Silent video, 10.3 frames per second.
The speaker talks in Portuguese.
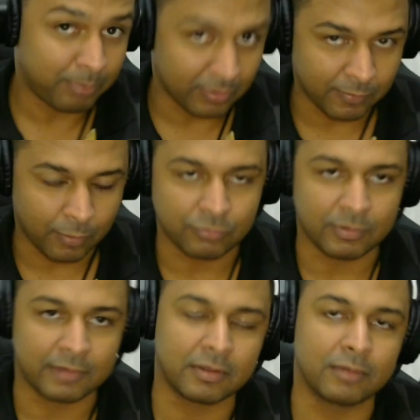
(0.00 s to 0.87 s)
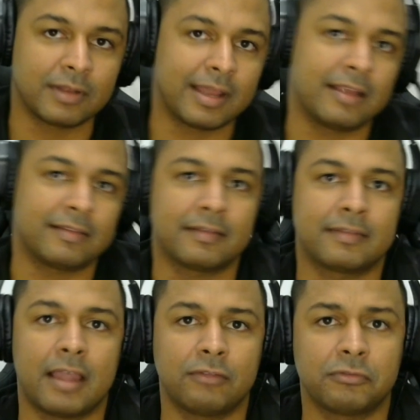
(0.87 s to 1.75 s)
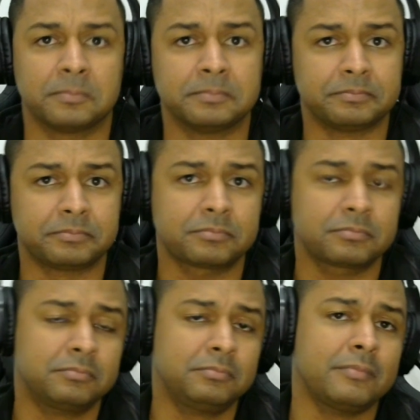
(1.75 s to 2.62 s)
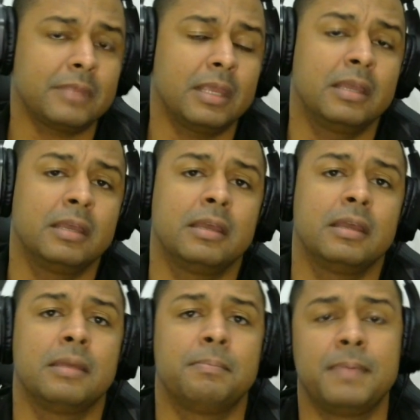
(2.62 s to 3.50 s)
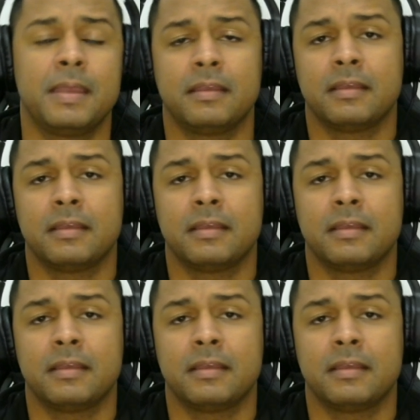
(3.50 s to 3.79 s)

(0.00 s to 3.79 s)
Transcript: possível continuação seria rei C7, é, B